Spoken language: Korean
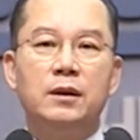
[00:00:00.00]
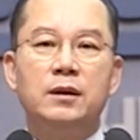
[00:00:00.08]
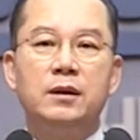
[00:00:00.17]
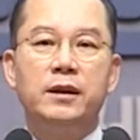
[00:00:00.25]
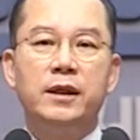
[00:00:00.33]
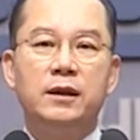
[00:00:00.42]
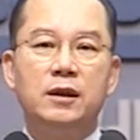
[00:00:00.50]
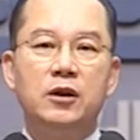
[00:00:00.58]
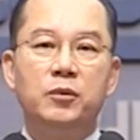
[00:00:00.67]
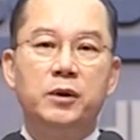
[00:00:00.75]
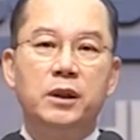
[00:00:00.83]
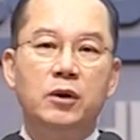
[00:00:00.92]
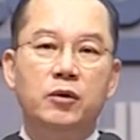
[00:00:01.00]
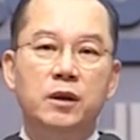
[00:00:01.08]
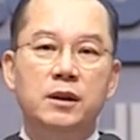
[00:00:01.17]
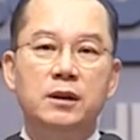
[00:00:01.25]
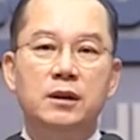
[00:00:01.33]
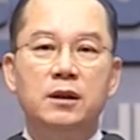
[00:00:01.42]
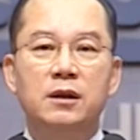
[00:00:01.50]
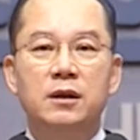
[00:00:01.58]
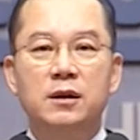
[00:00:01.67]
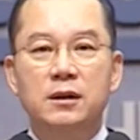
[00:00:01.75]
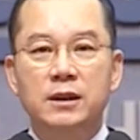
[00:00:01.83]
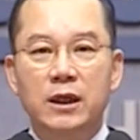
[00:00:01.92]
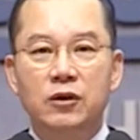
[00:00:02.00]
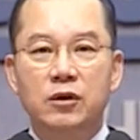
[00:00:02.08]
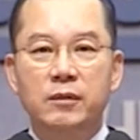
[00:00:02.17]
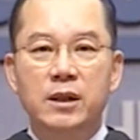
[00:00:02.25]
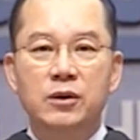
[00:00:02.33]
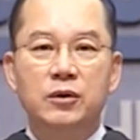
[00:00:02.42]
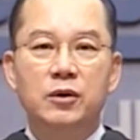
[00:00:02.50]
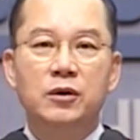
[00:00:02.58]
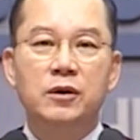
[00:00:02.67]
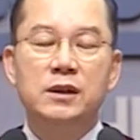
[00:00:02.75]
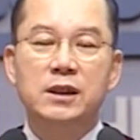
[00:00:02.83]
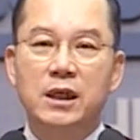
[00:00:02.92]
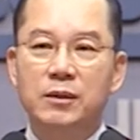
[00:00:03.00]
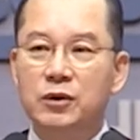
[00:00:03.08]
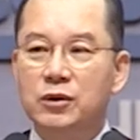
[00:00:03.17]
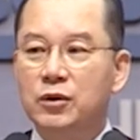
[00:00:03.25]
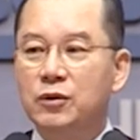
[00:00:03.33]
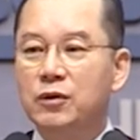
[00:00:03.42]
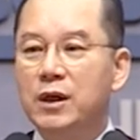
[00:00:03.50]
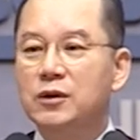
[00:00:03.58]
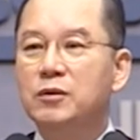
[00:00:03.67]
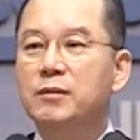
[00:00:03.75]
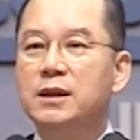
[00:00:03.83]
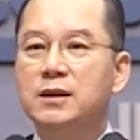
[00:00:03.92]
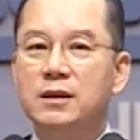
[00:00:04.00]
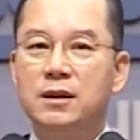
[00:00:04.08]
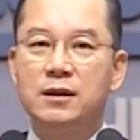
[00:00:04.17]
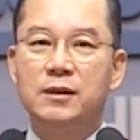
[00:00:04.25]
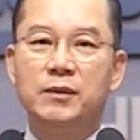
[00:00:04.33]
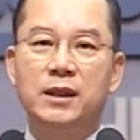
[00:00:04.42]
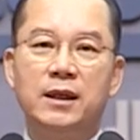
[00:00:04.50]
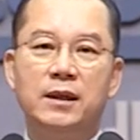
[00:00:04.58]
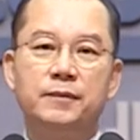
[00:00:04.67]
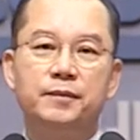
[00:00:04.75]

기대했던 것보다 훨씬 더 달콤하고 식감도 좋고 아주 맛있었습니다.